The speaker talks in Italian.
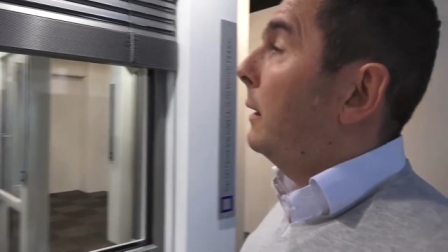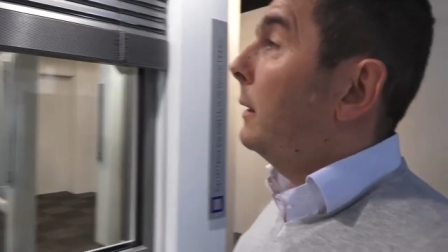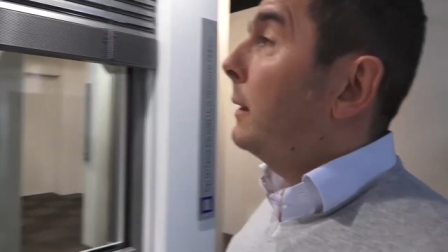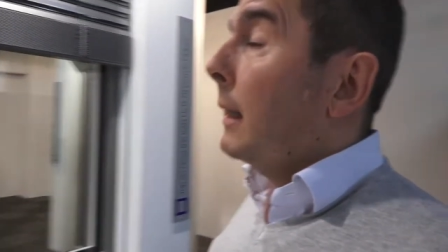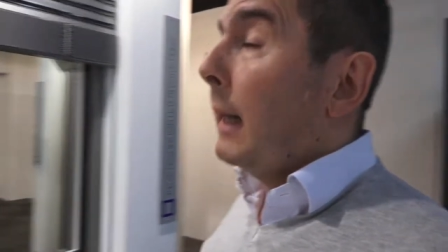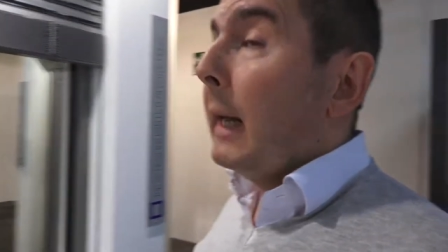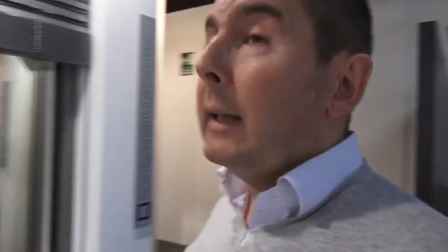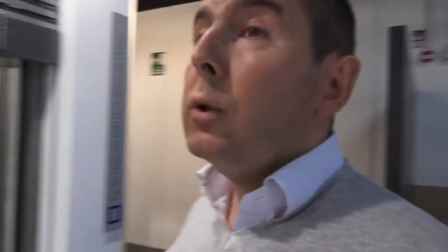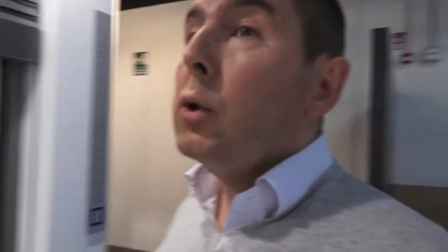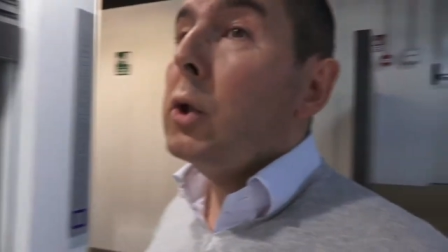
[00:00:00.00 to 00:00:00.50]

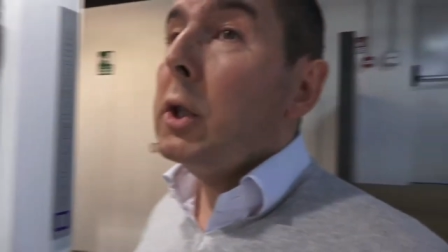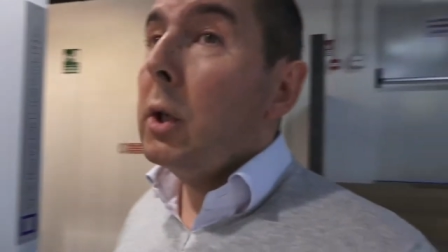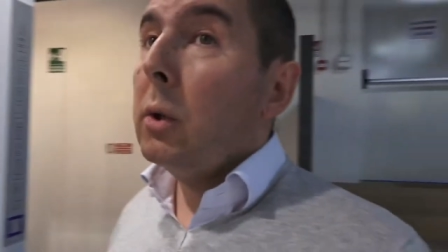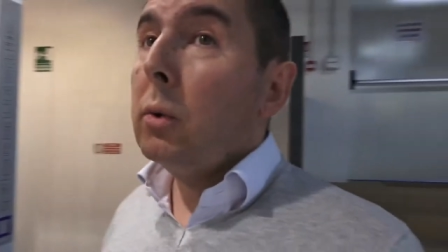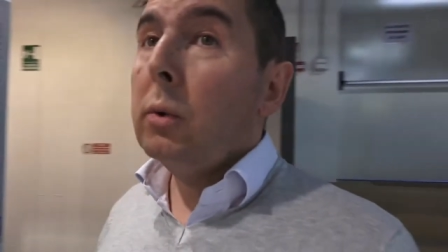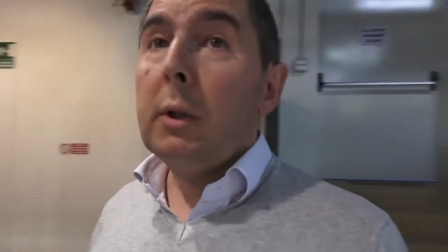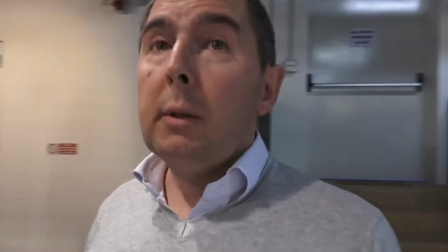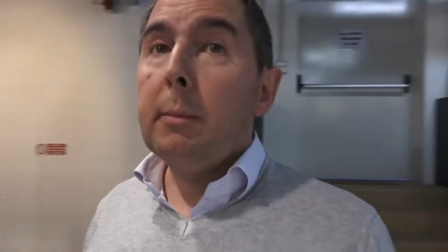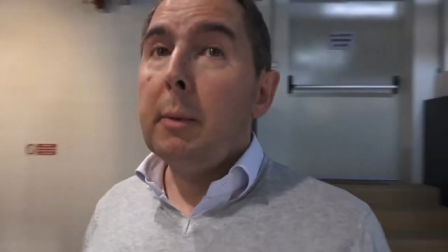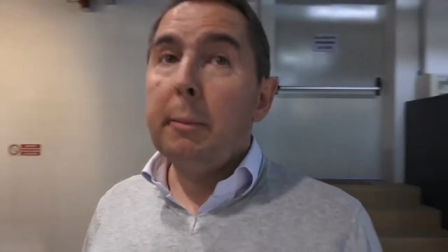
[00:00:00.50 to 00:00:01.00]
integrandosi
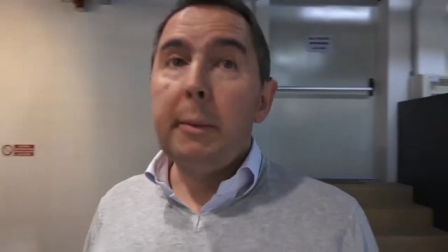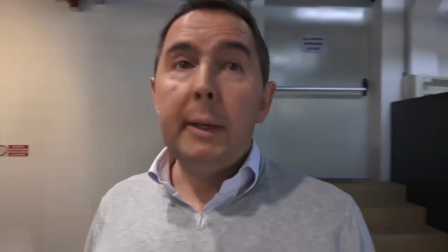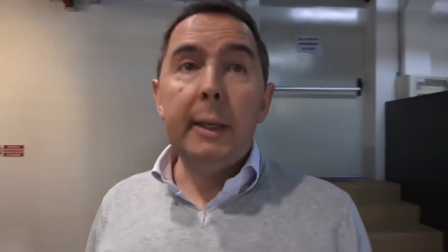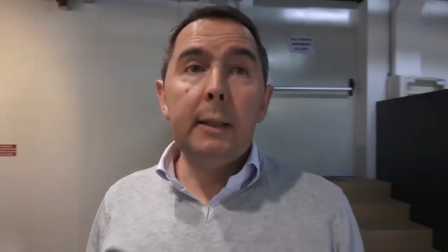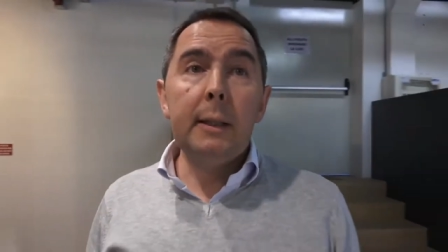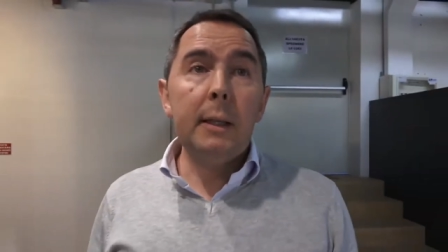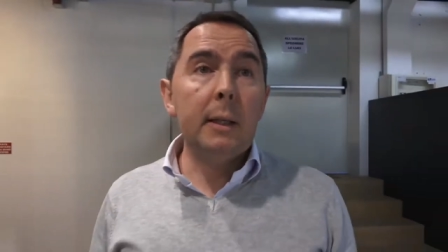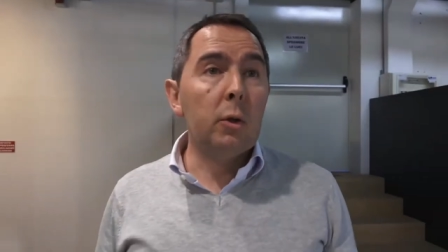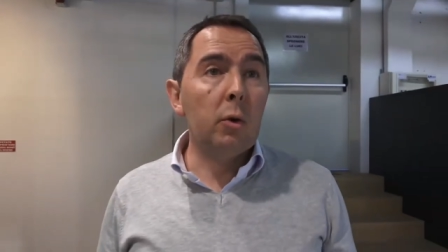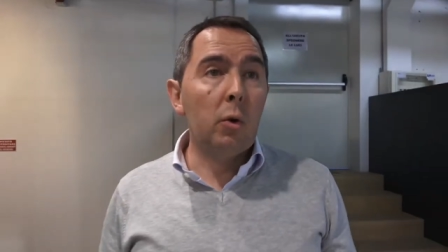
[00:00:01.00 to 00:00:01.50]

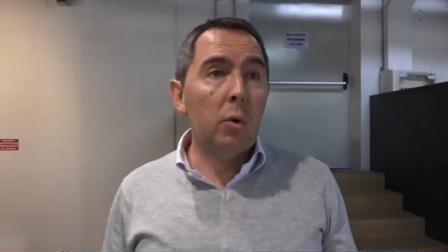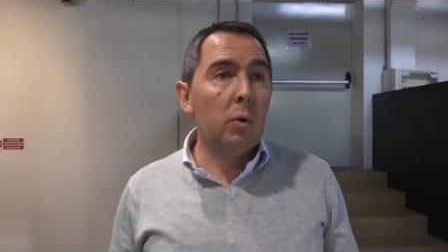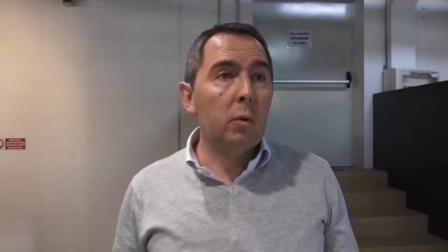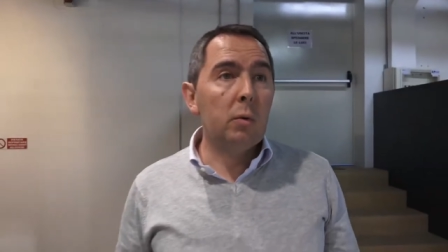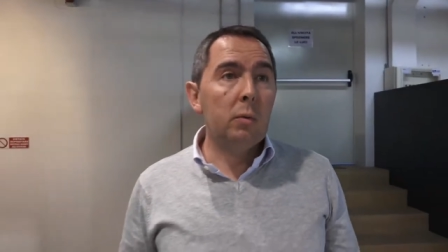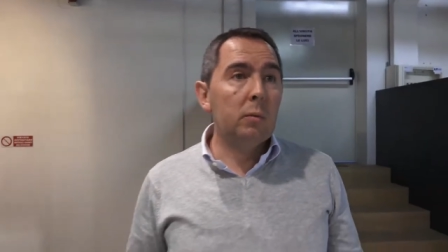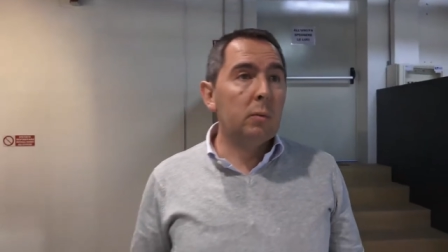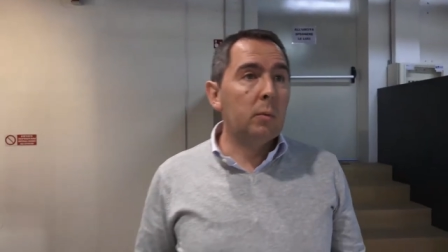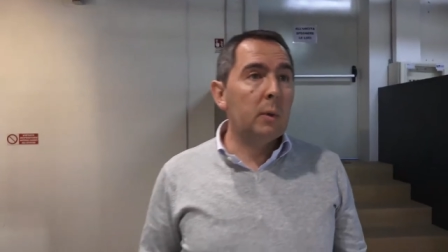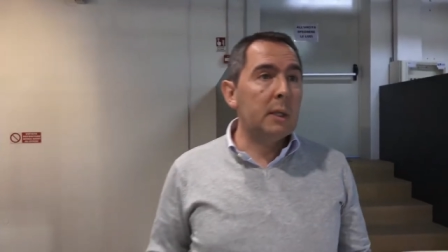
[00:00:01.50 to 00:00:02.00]
ottimamente
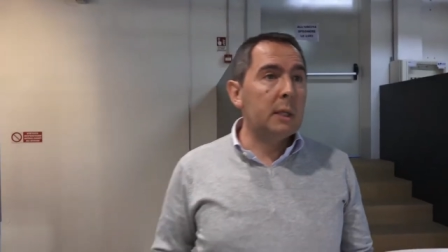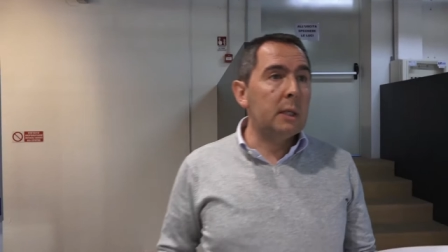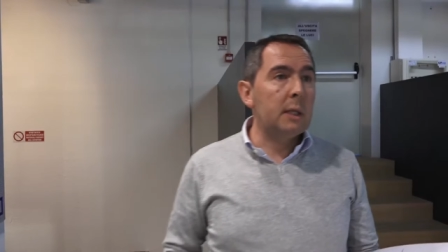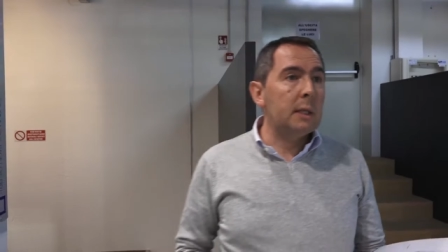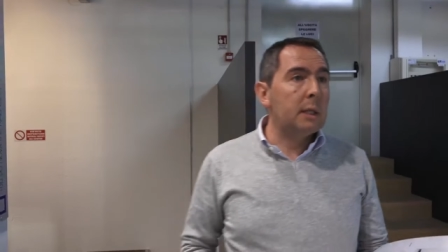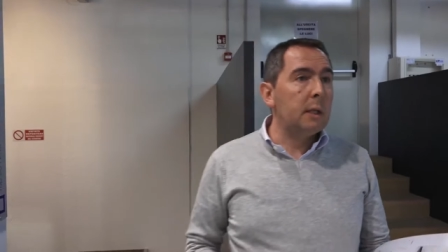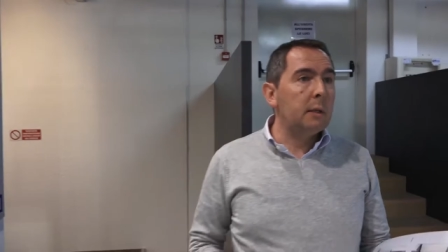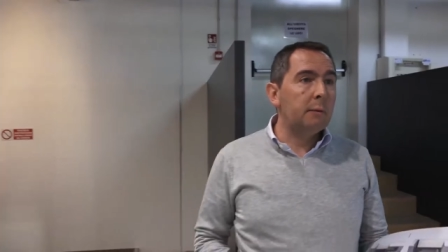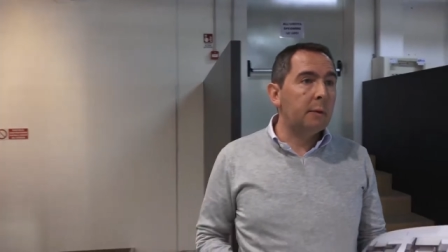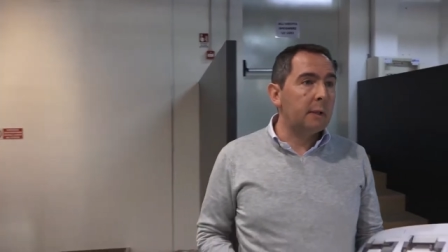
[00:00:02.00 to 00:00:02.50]
con
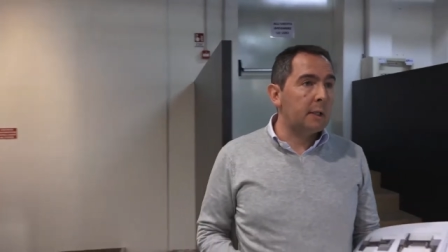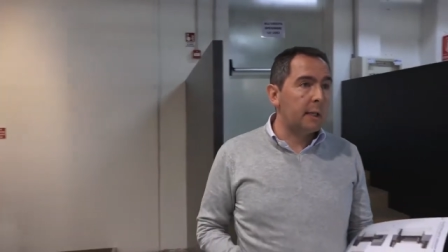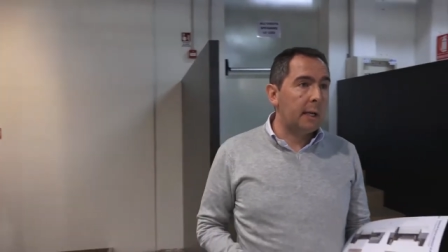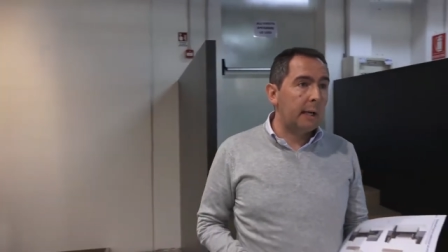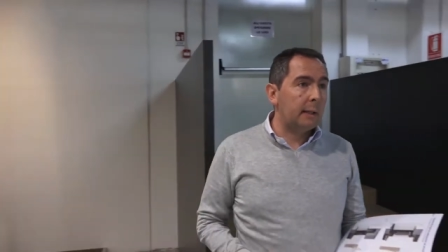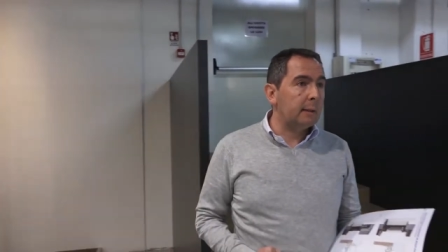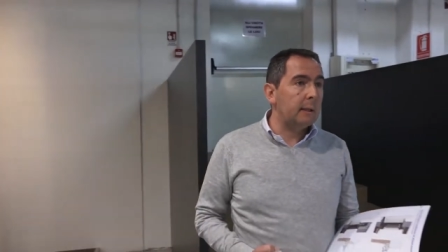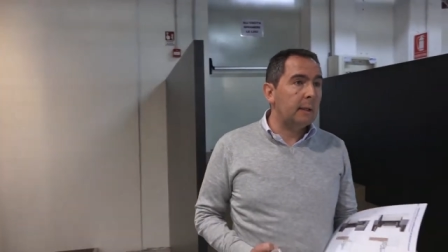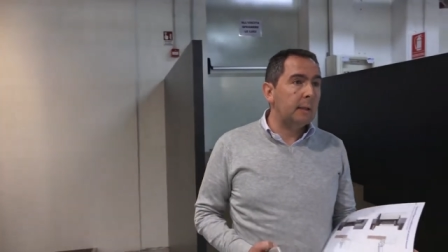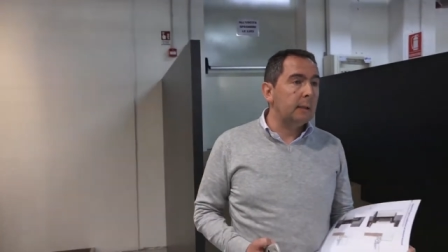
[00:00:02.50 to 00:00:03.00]
qualsiasi
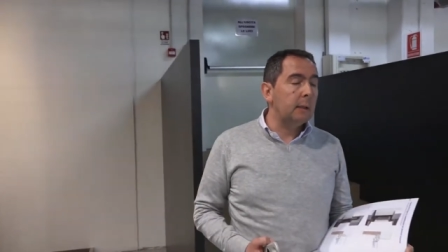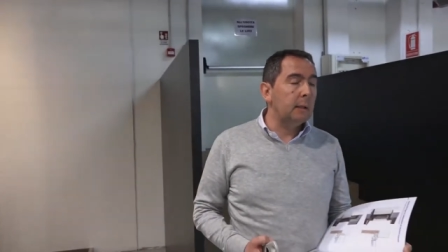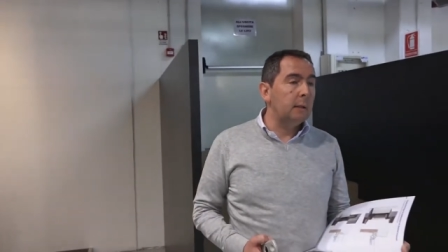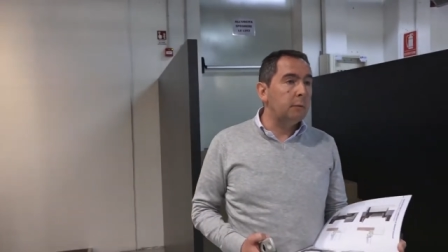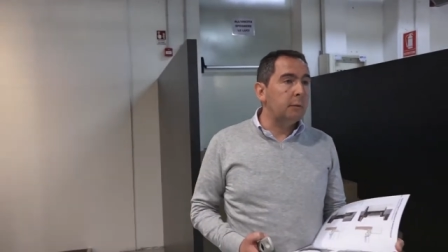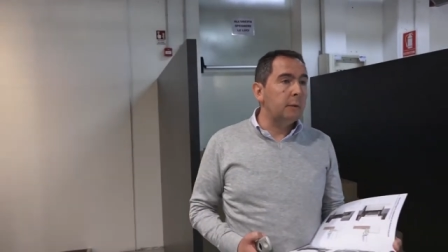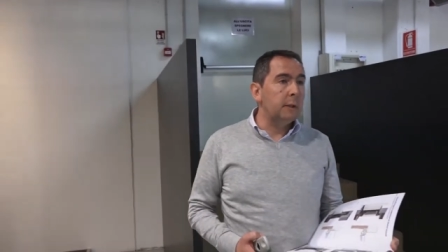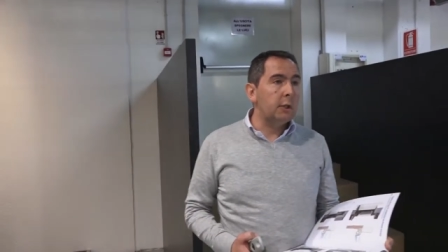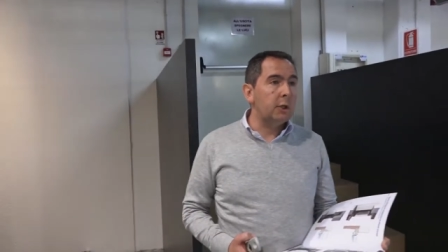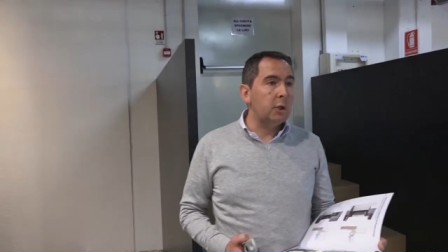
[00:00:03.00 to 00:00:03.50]
facciata di
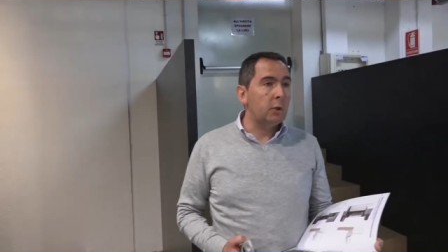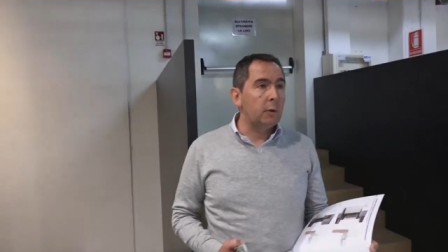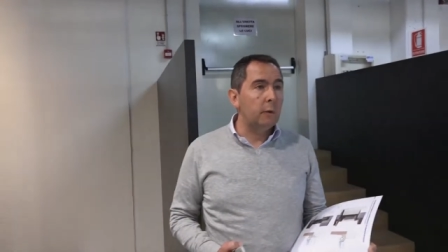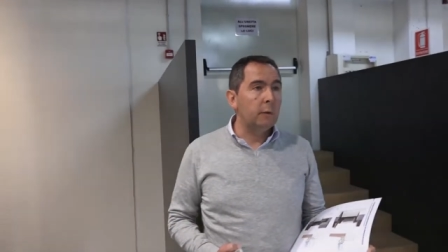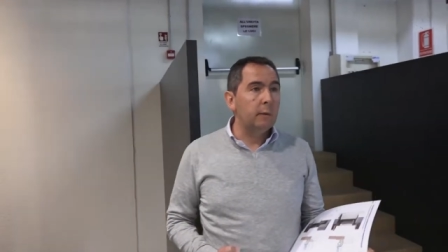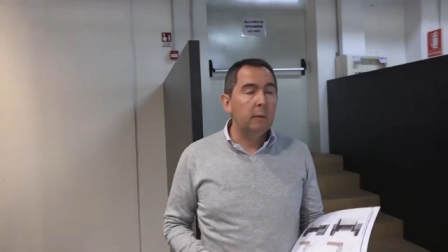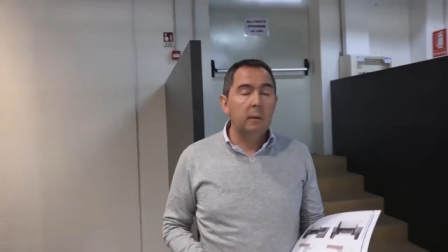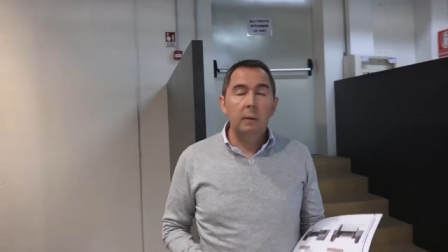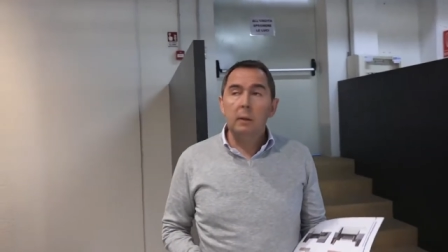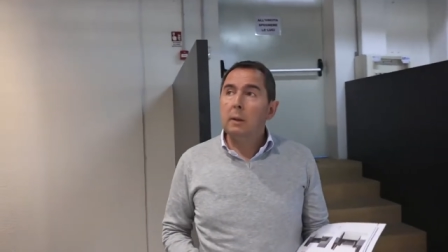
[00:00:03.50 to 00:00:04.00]
edificio